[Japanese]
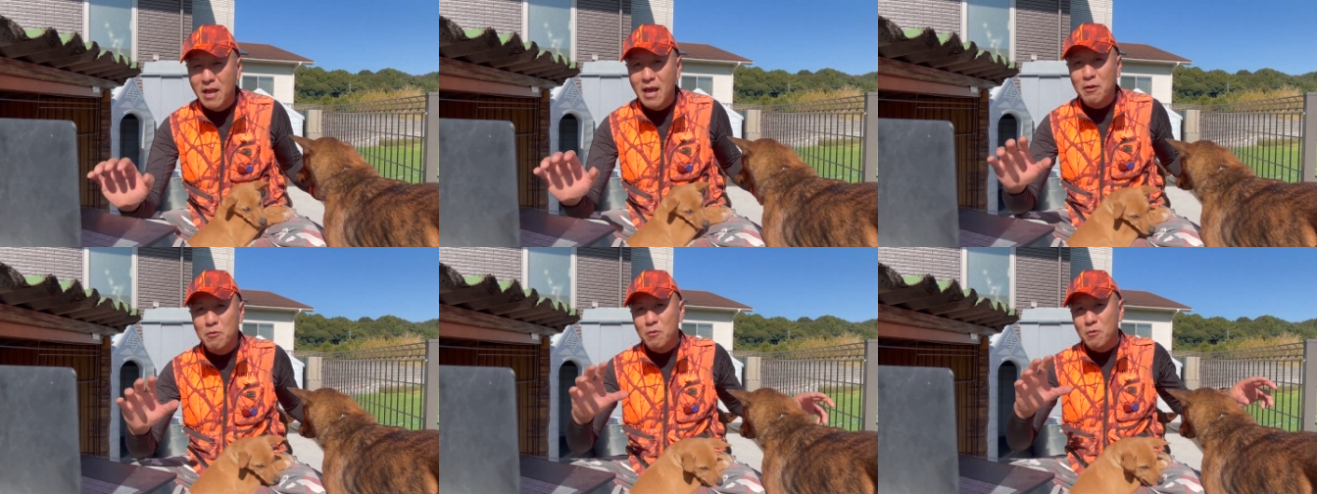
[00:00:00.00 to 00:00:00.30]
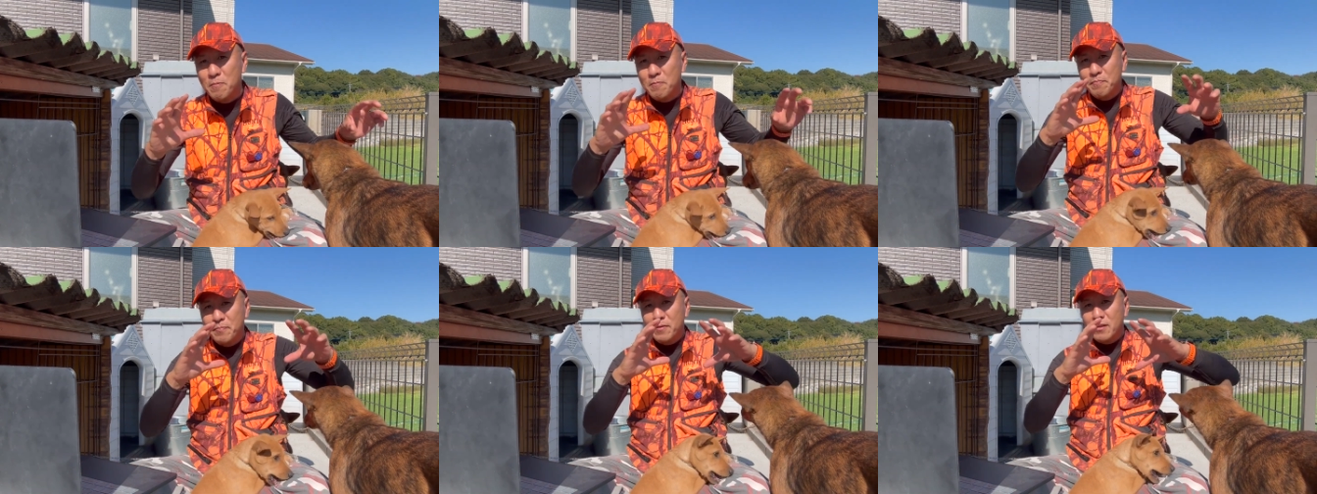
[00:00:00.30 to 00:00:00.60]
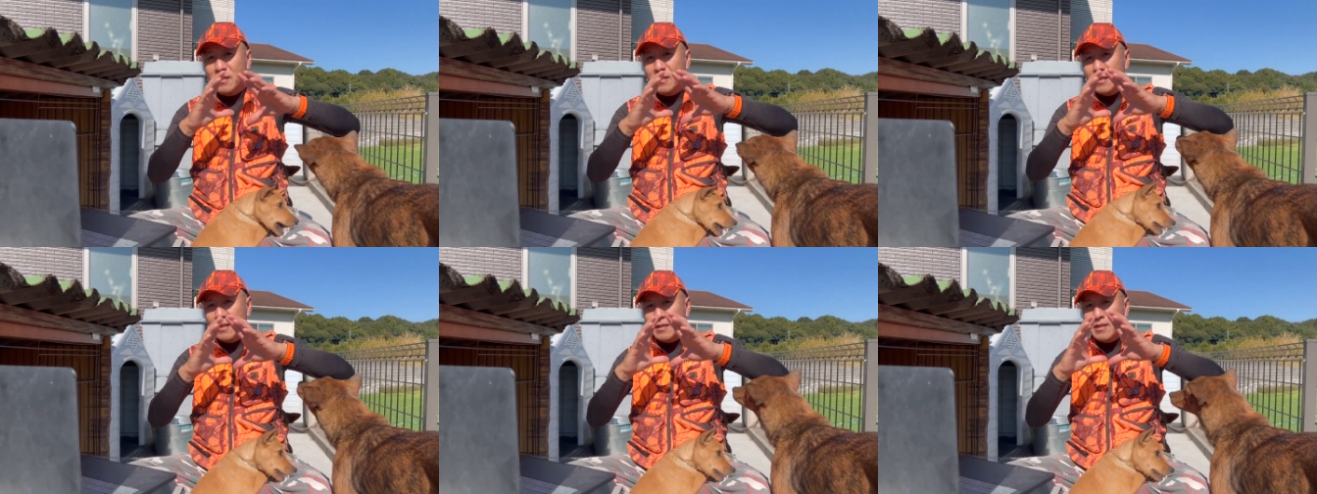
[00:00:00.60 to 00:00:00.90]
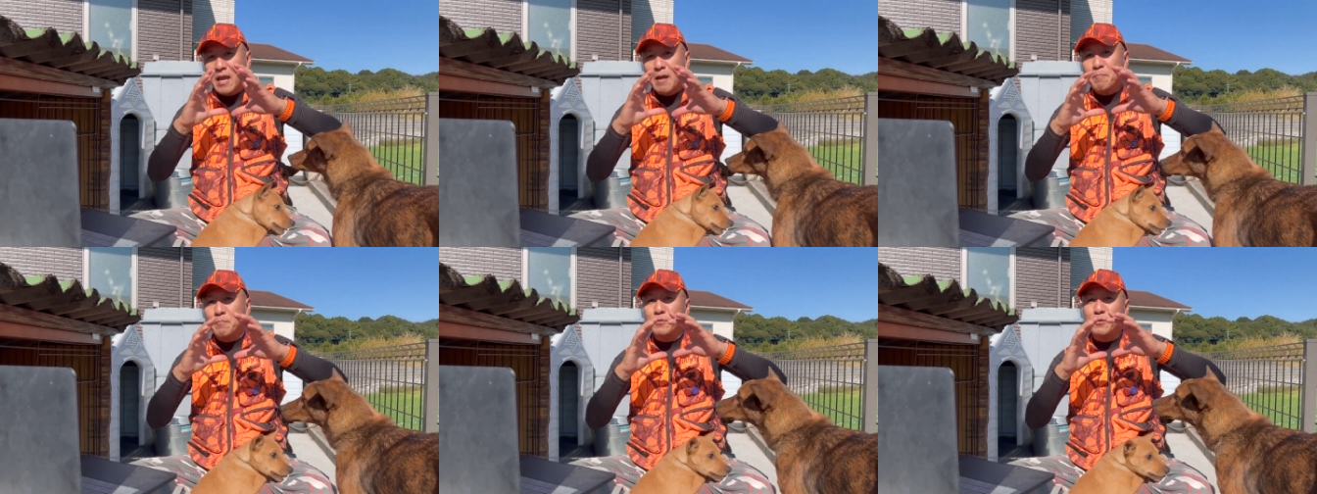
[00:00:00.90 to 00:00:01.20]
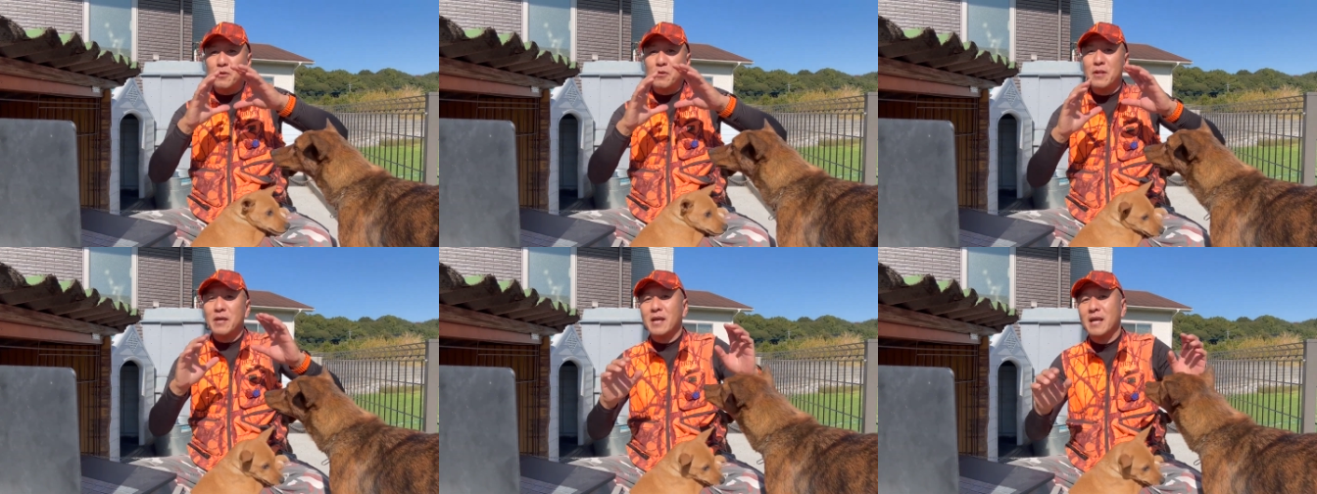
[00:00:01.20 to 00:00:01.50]
キャンプ
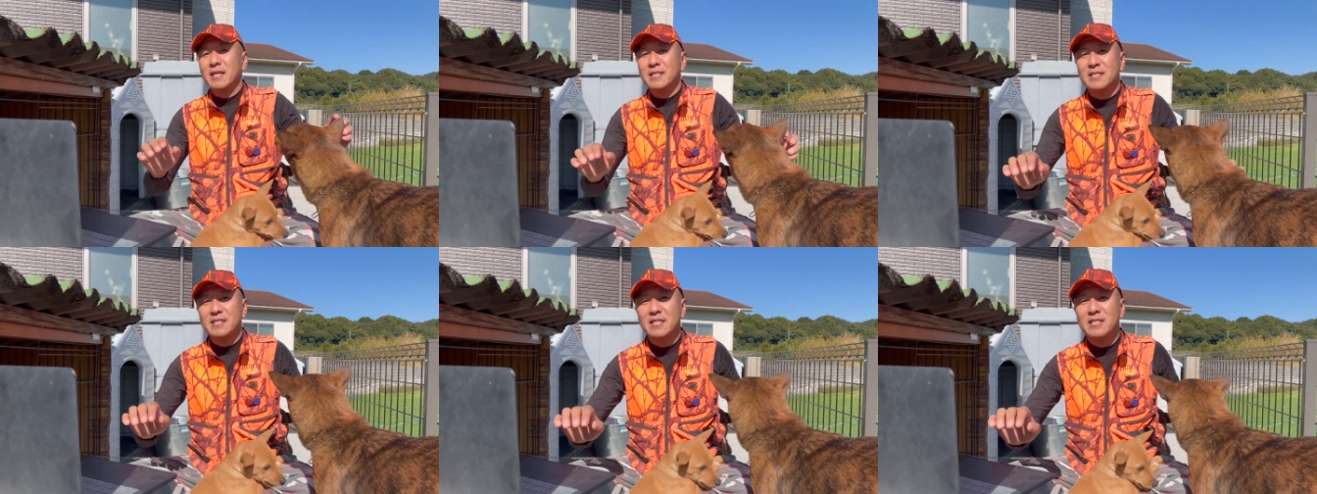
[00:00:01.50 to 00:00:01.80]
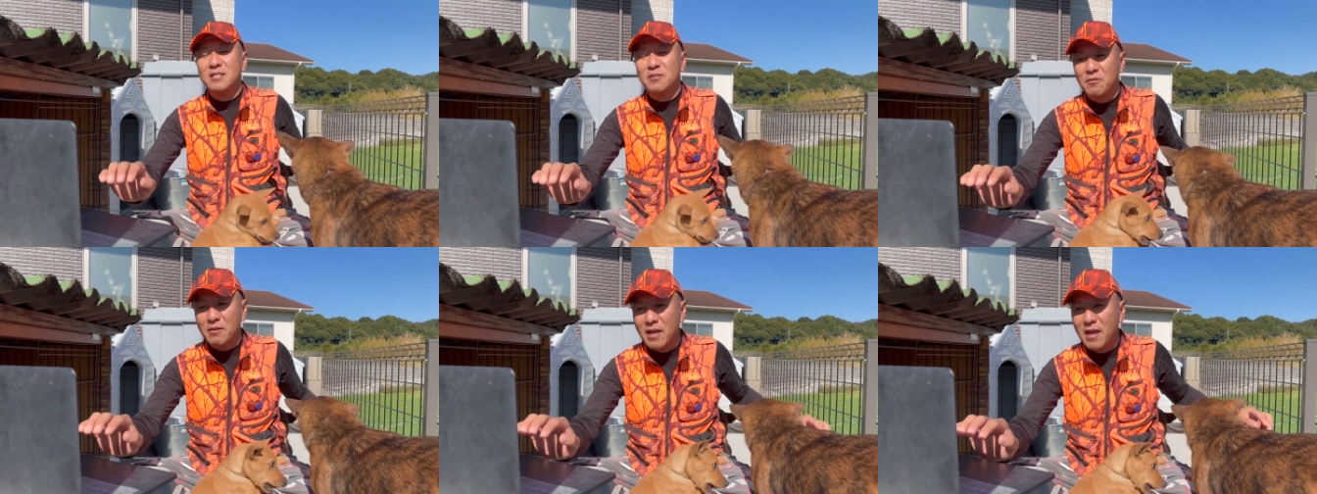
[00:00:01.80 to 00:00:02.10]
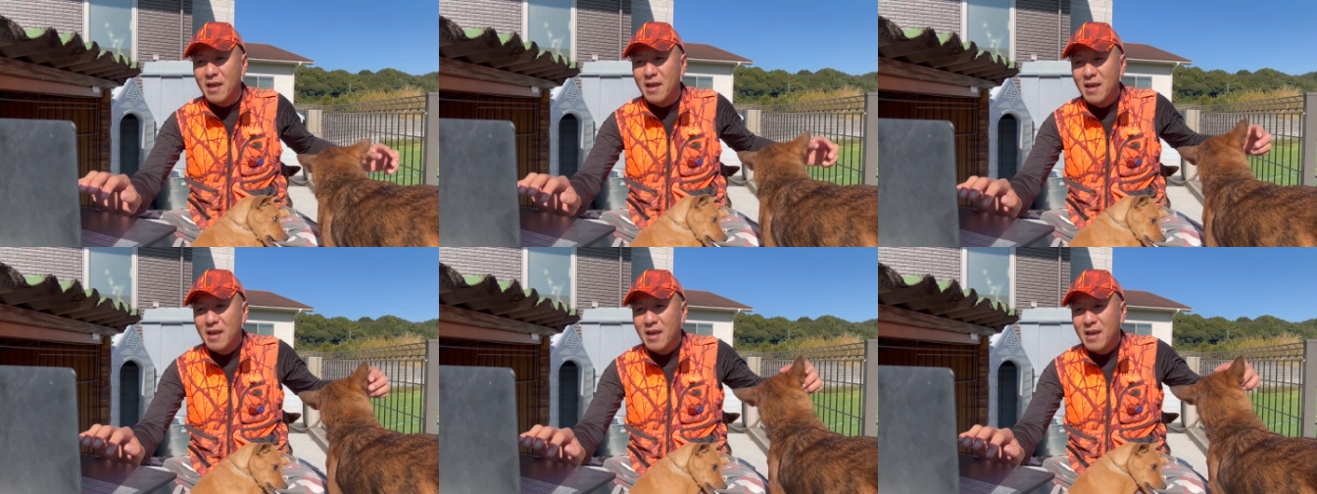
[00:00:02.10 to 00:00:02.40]
のような感じですよね。